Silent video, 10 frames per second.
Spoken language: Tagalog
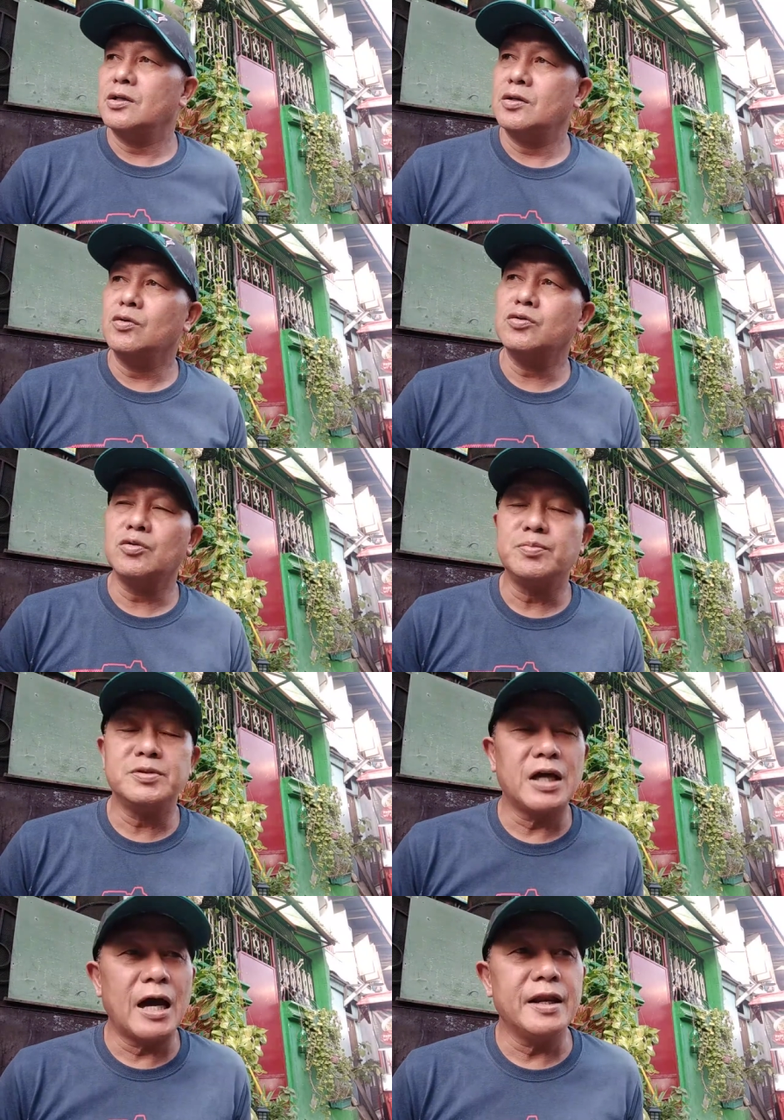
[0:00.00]
YouTube
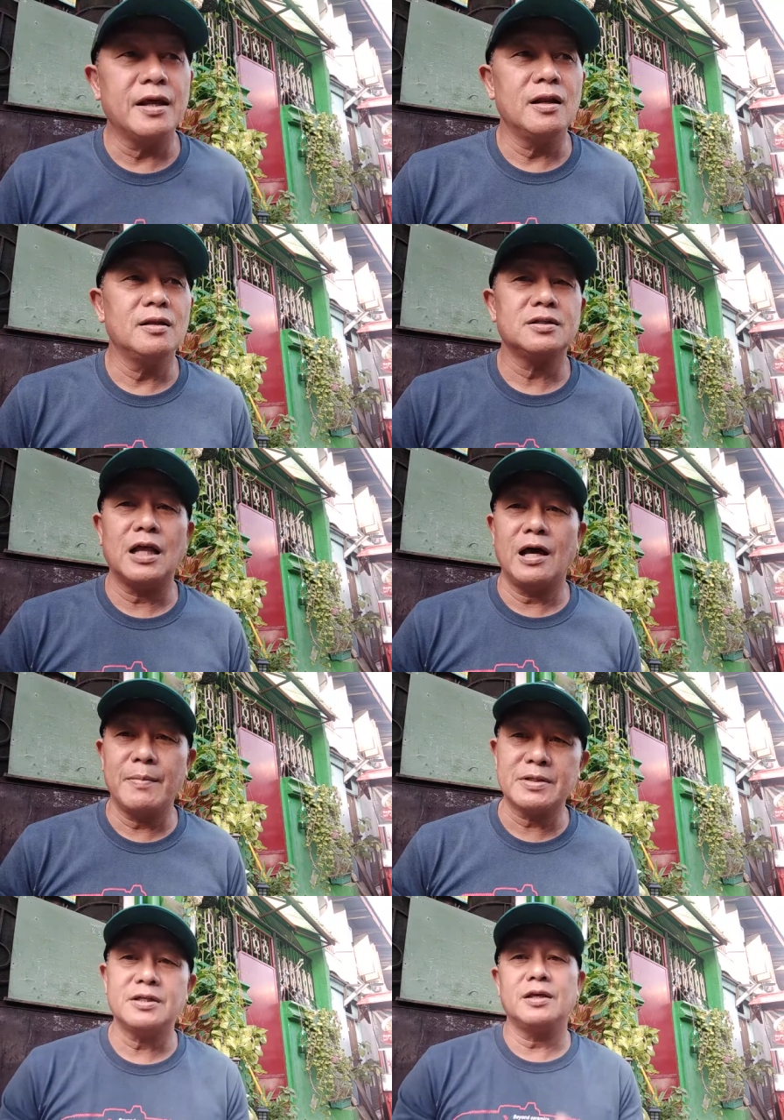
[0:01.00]
channel,
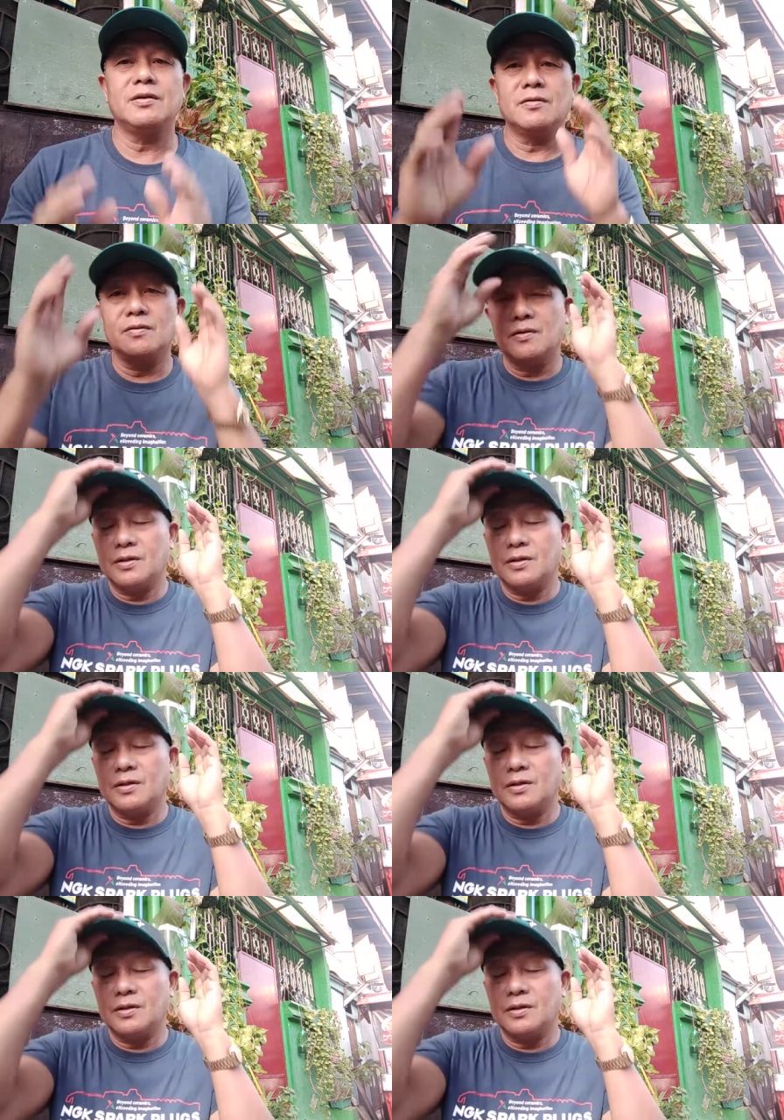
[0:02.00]
salamat sa inyo.